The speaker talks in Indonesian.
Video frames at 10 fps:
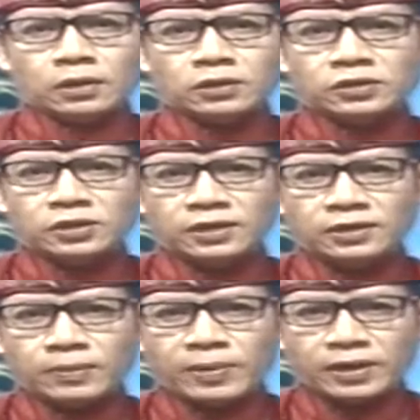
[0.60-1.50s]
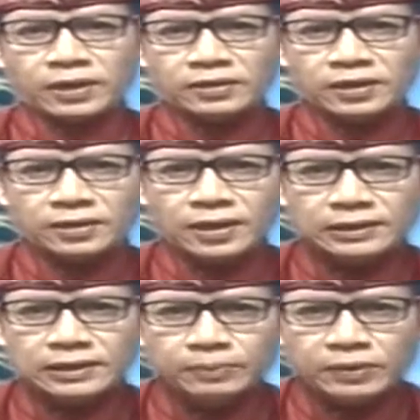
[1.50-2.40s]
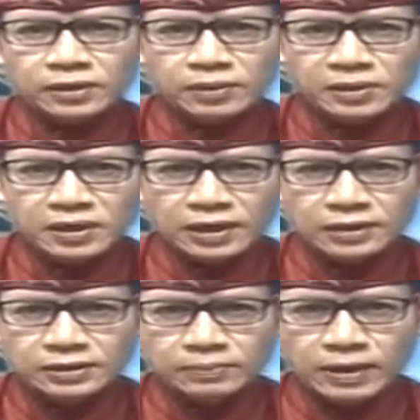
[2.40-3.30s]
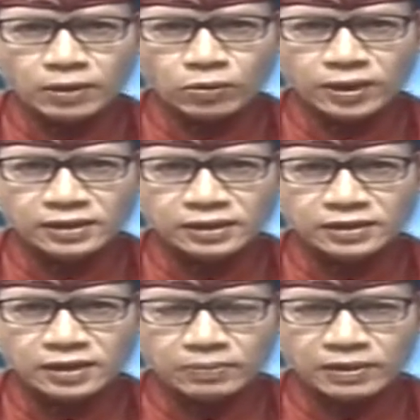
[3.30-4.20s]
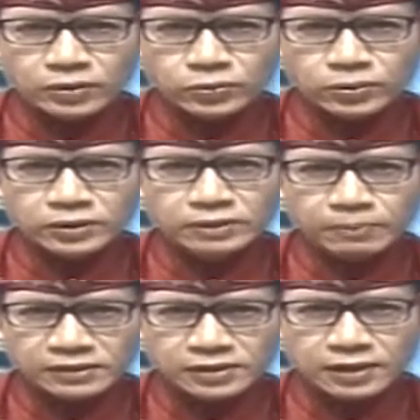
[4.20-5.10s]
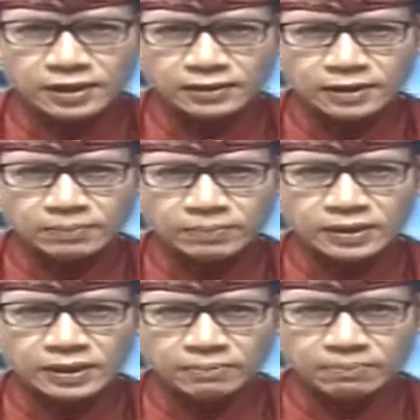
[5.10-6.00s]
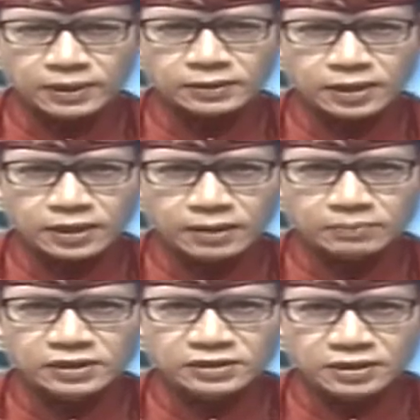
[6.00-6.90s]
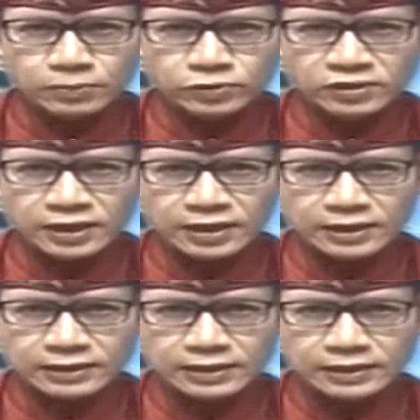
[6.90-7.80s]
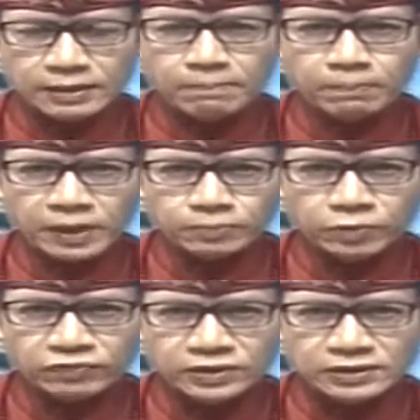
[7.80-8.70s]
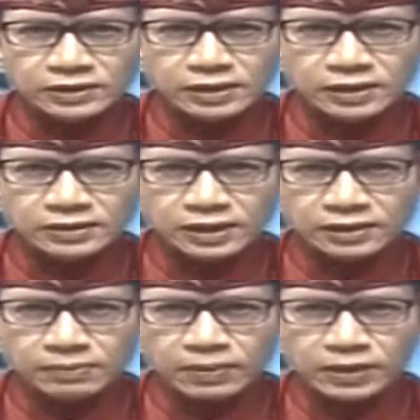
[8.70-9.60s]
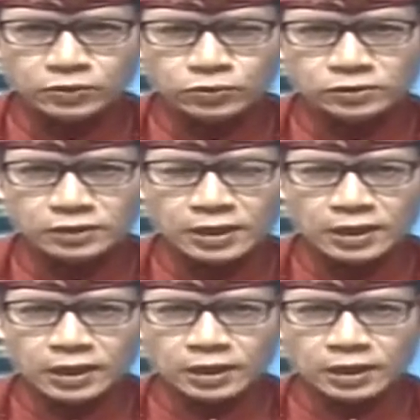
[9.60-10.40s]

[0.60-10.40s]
Insiden terbakarnya tangki Pertamina di Balongan Indramayu dipastikan tak berdampak terhadap distribusi energi di empat provinsi Jatim Balinus.